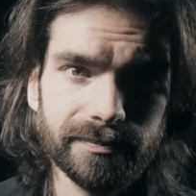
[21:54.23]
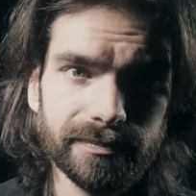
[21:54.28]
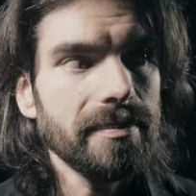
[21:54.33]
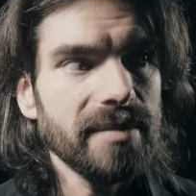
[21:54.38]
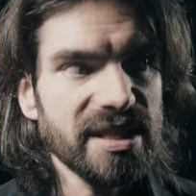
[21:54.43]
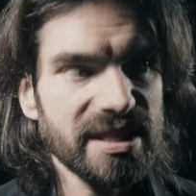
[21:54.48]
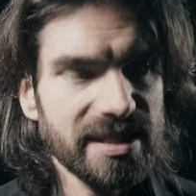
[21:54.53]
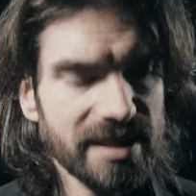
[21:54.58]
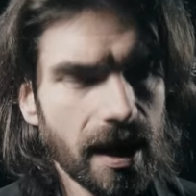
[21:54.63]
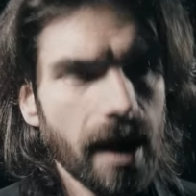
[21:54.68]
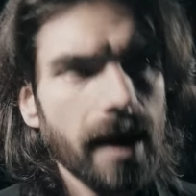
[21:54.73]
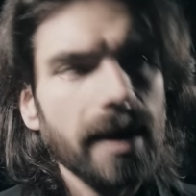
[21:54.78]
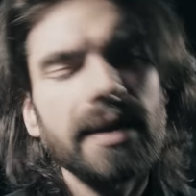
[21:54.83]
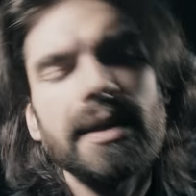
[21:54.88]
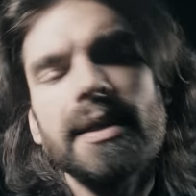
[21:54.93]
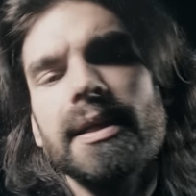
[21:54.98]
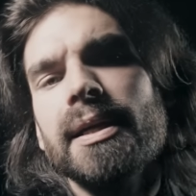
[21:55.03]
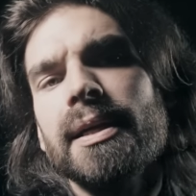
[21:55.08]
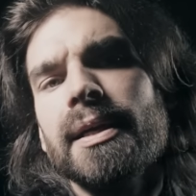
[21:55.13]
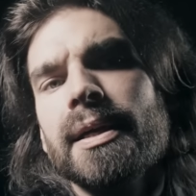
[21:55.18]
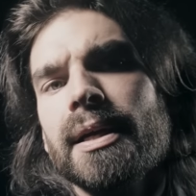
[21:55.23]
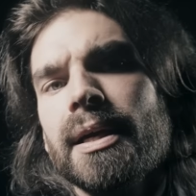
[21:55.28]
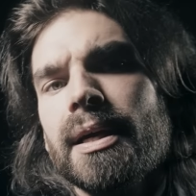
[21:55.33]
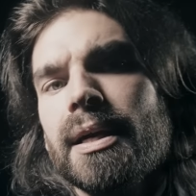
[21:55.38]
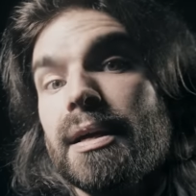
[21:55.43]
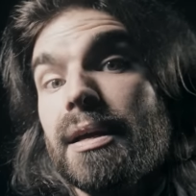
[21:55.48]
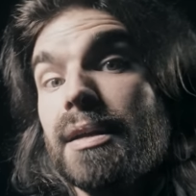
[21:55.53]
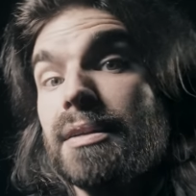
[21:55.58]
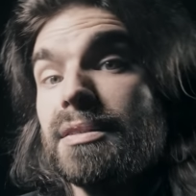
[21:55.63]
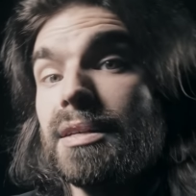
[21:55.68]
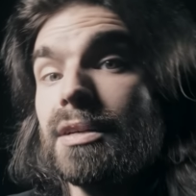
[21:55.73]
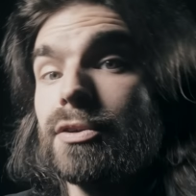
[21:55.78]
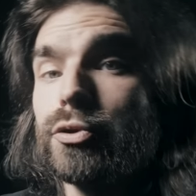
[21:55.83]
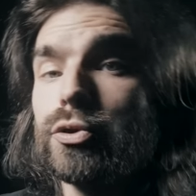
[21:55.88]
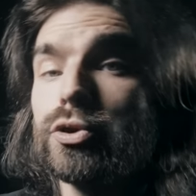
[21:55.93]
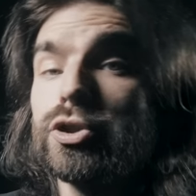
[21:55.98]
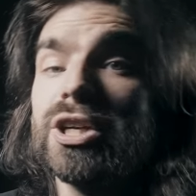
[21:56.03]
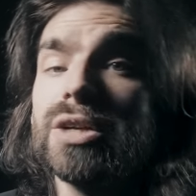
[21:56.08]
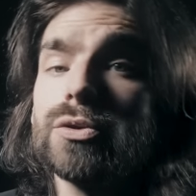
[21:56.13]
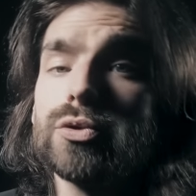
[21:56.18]
Mais ça, c'est le
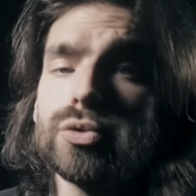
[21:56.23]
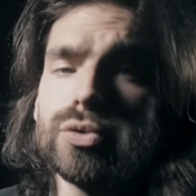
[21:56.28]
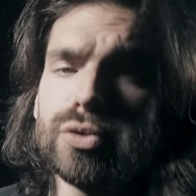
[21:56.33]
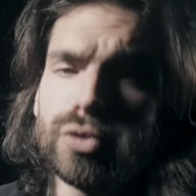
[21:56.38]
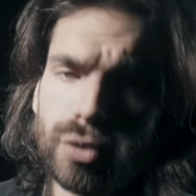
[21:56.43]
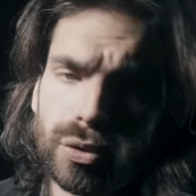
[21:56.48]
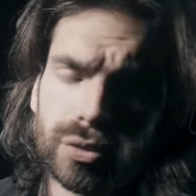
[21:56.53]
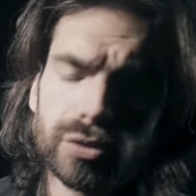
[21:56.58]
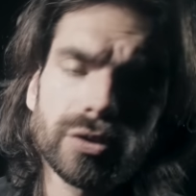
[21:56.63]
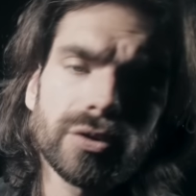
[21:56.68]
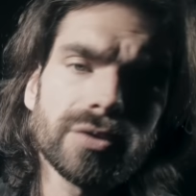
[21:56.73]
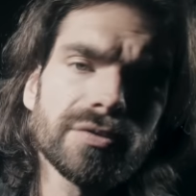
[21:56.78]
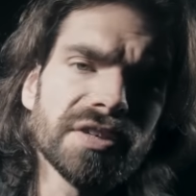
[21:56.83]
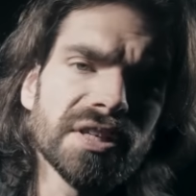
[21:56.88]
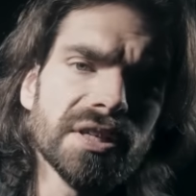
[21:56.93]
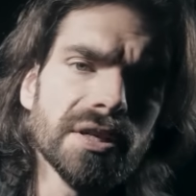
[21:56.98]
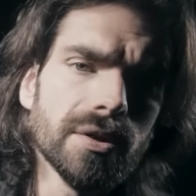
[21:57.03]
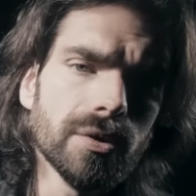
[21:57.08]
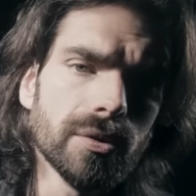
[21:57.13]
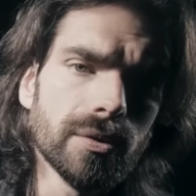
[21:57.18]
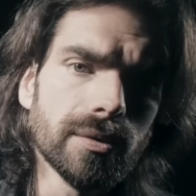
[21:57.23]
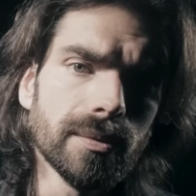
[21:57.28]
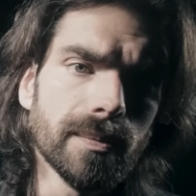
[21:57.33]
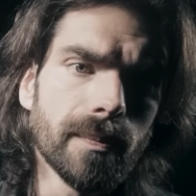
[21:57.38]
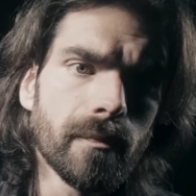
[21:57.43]
sujet d'une autre vidéo.